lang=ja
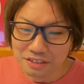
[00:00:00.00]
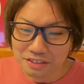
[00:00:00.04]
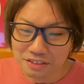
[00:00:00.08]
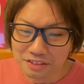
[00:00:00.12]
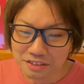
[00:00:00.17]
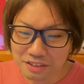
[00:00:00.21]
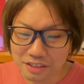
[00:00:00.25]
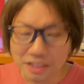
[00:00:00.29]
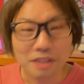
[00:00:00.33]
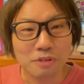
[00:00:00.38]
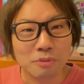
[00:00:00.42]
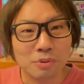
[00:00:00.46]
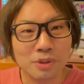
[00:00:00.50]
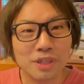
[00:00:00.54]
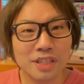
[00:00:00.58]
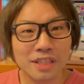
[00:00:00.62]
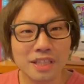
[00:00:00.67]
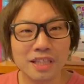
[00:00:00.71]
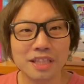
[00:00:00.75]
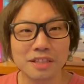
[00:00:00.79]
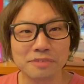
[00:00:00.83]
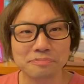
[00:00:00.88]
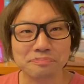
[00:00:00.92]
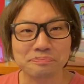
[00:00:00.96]
でね、これ
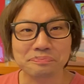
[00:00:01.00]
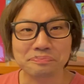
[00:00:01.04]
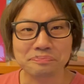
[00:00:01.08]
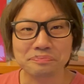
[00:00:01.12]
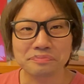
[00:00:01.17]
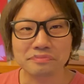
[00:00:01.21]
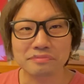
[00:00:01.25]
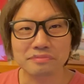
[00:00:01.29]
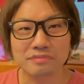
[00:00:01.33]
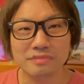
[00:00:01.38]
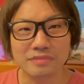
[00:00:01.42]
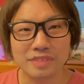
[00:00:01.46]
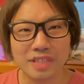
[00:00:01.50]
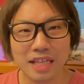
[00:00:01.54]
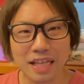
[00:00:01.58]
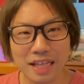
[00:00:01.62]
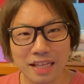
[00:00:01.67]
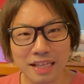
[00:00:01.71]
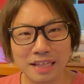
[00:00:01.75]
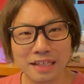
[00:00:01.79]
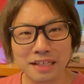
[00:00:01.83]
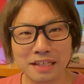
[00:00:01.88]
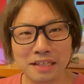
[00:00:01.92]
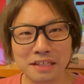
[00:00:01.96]
ね、
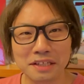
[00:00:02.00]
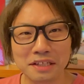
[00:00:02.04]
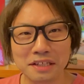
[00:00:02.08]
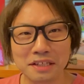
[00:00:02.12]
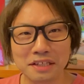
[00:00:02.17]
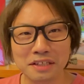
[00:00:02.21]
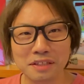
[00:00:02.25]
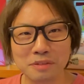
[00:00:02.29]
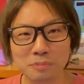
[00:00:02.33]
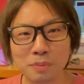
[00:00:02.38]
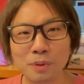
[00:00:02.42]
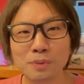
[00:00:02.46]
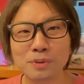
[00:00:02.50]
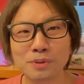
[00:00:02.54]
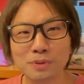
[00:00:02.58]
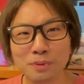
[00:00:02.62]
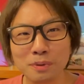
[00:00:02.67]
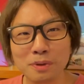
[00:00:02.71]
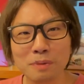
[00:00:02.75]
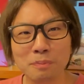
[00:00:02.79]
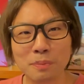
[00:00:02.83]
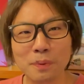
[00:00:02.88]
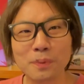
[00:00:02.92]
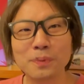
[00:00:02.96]
えー、僕、
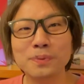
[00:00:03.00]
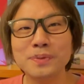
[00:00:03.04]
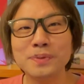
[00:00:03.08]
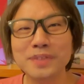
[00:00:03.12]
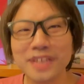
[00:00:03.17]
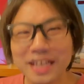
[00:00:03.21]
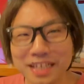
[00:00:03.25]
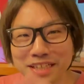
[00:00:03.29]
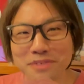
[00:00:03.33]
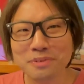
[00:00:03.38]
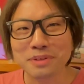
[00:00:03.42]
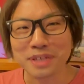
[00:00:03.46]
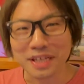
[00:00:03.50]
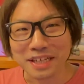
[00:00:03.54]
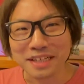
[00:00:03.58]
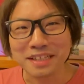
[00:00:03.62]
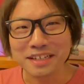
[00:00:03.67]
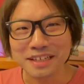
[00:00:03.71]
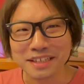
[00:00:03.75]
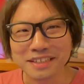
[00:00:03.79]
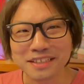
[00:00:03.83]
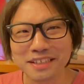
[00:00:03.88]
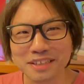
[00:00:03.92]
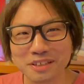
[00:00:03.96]
これ僕なりの見
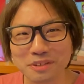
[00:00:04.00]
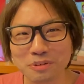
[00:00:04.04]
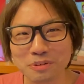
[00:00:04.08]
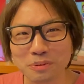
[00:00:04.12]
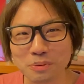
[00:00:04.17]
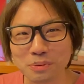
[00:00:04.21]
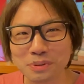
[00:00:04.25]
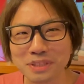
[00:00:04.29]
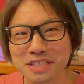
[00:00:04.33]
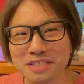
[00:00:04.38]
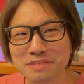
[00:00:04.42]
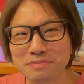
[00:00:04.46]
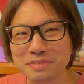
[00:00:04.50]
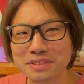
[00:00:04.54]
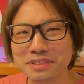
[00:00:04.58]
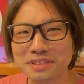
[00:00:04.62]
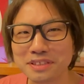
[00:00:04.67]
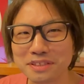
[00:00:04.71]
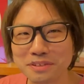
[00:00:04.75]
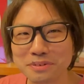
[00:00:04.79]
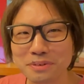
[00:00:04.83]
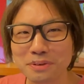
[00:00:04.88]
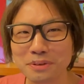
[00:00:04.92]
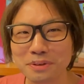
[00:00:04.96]
解でお答えします
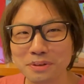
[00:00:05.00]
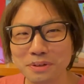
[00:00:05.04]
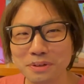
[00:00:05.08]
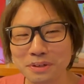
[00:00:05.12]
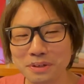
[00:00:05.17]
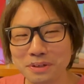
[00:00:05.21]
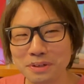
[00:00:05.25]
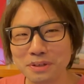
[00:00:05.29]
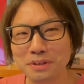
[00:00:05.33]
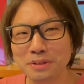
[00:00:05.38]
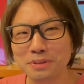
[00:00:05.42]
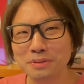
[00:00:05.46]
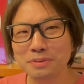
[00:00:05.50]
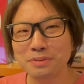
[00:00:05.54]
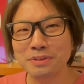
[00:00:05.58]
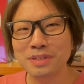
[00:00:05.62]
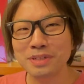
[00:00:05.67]
けど、不